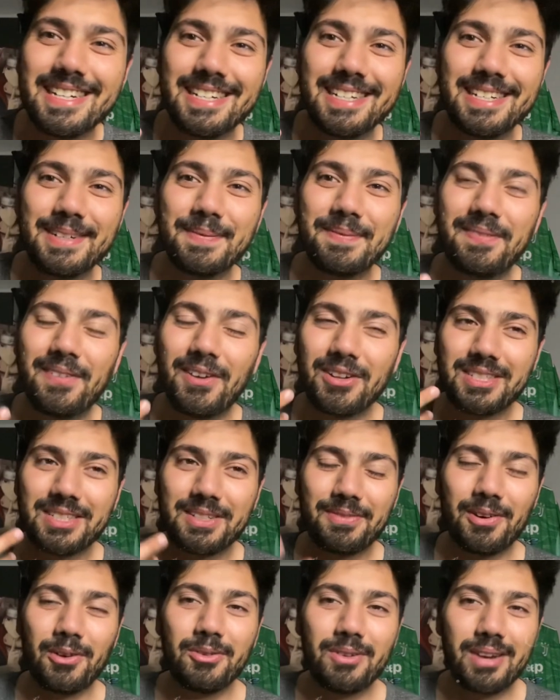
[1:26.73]
eh,
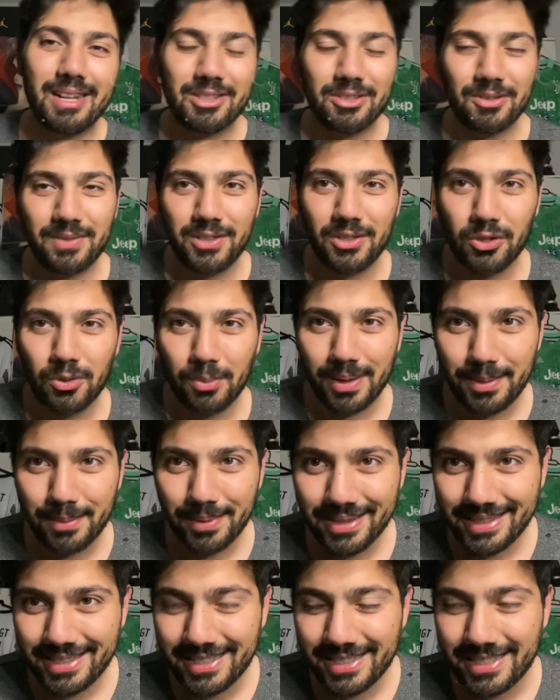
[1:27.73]
forse farò un altro video domani
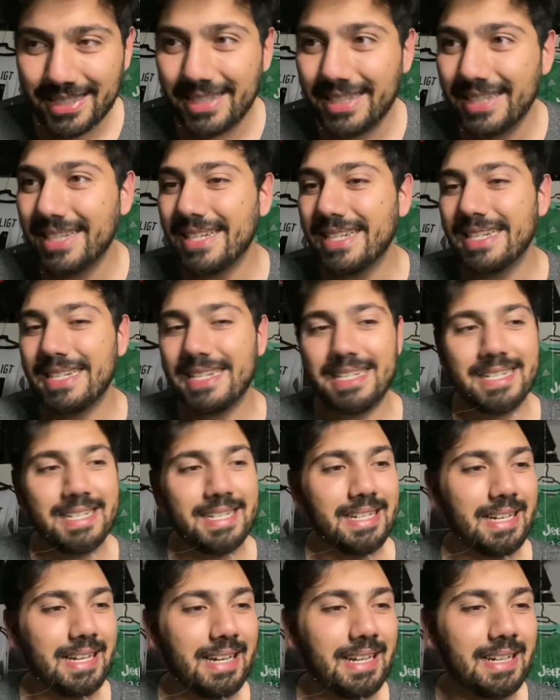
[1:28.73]
mattina,
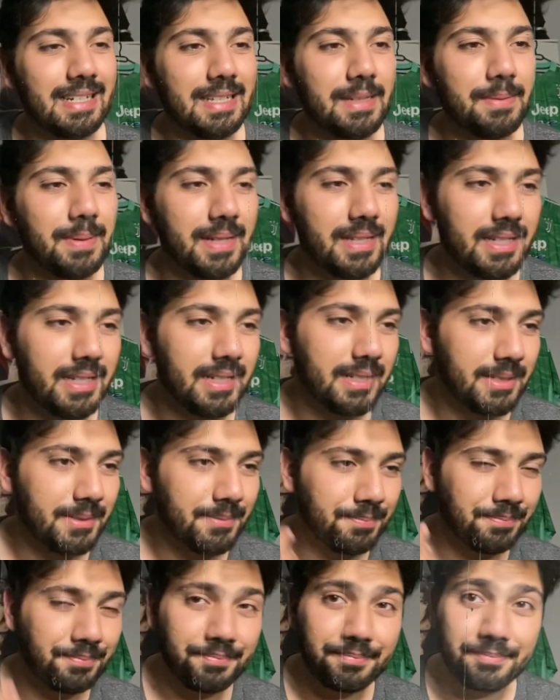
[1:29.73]
anche perché,
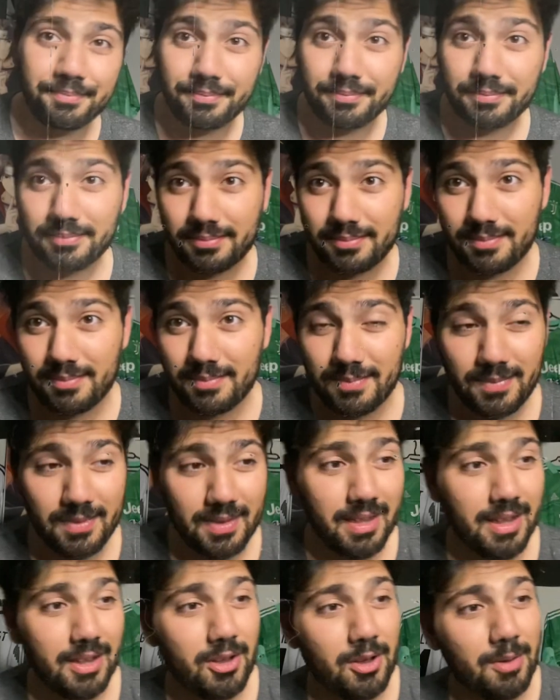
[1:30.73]
mm,
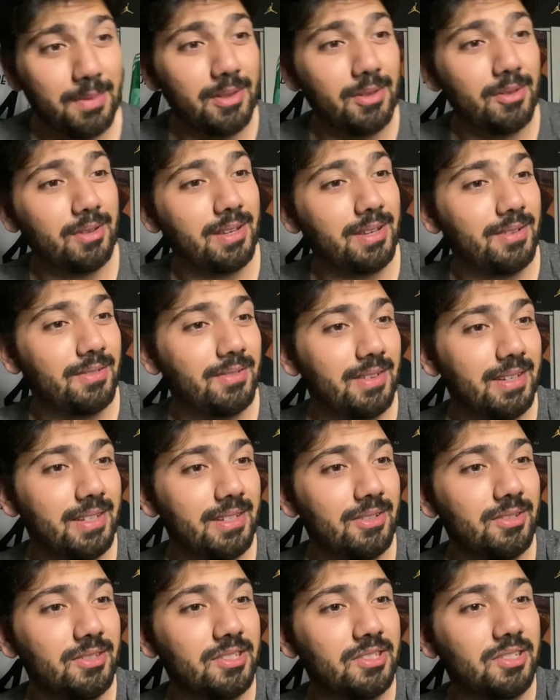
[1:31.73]
come devo dirvi,
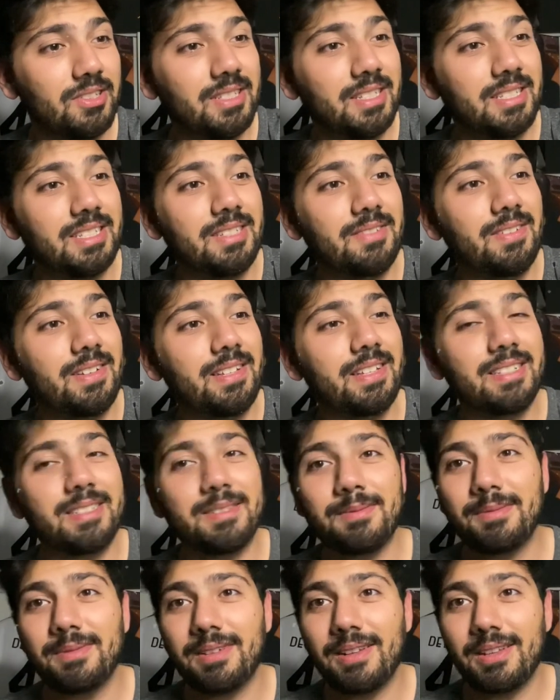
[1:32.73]
non so se si vede,
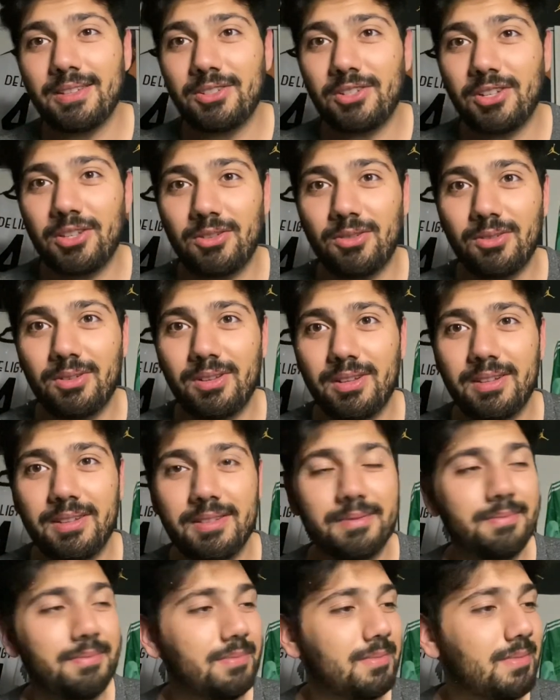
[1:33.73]
se accendo il,
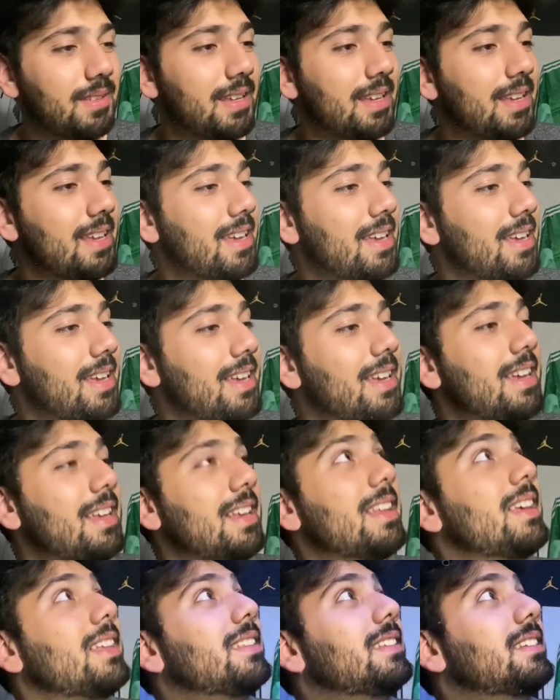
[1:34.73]
i
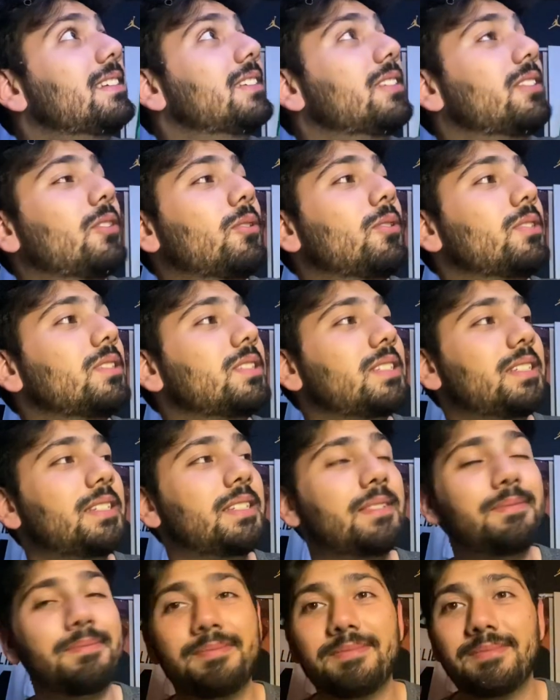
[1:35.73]
led rossi,